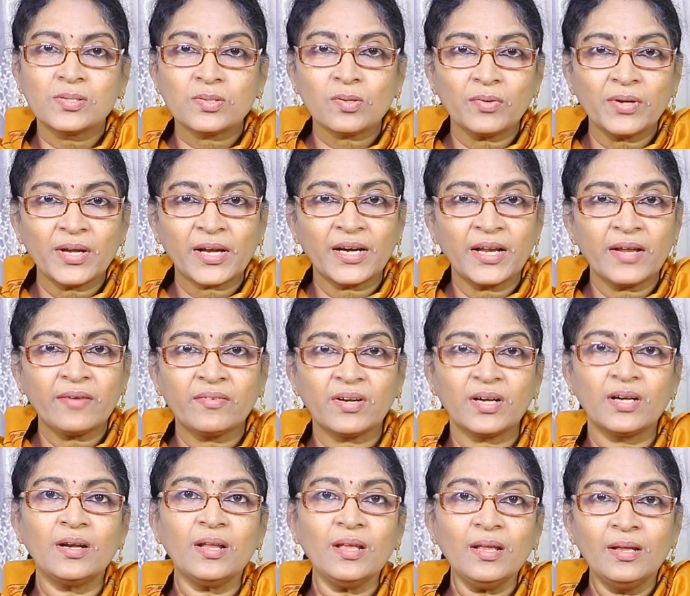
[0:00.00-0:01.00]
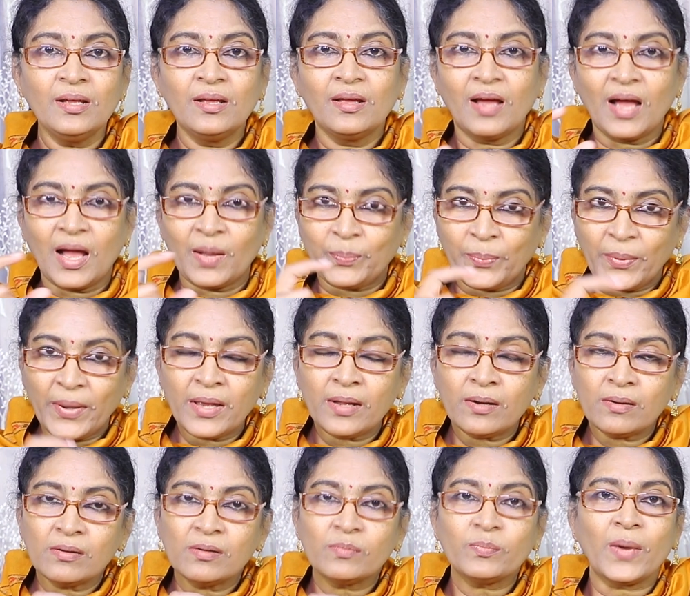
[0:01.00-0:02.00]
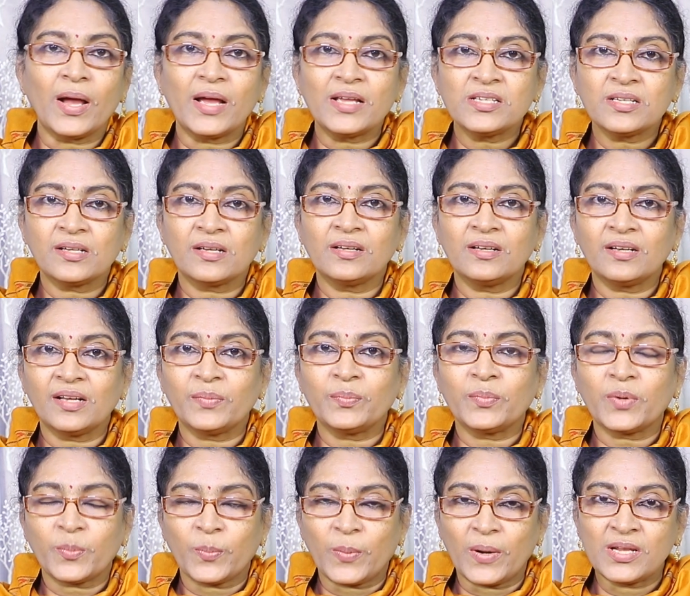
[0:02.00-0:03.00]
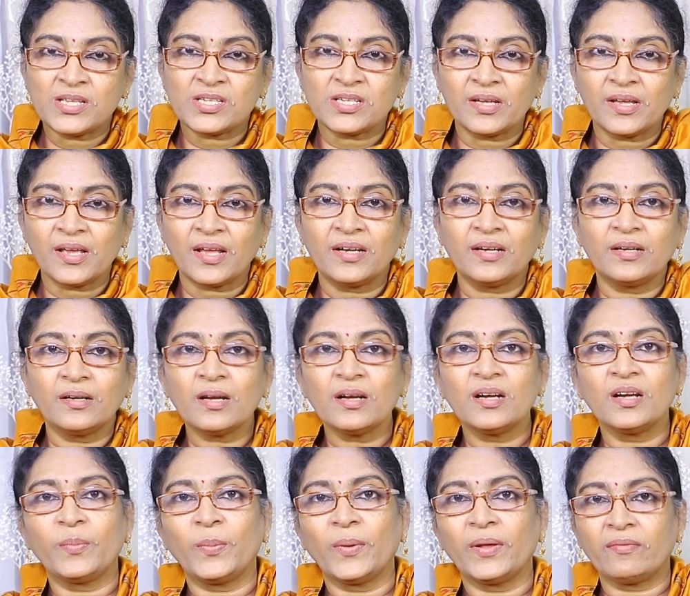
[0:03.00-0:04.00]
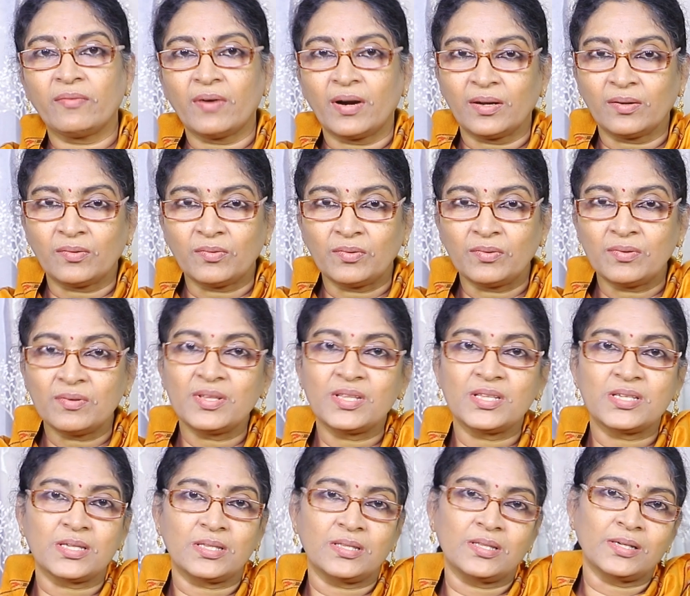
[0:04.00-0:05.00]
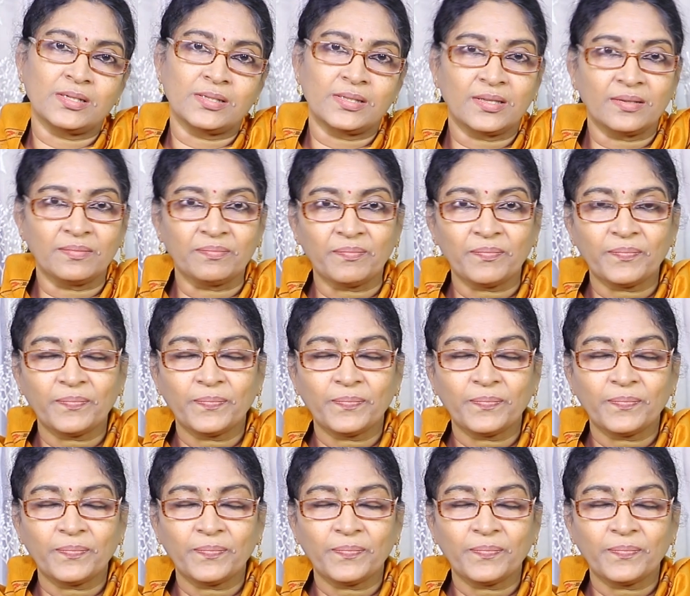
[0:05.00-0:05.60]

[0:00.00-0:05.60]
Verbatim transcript: సో ఇక్కడ ఏమిటండి ఆ పేరులో మ్యాజికల్ నెంబర్ పనిచేయాలంటే ఇంటి పేరు వాడకూడదు ఇది సిద్ధాంతం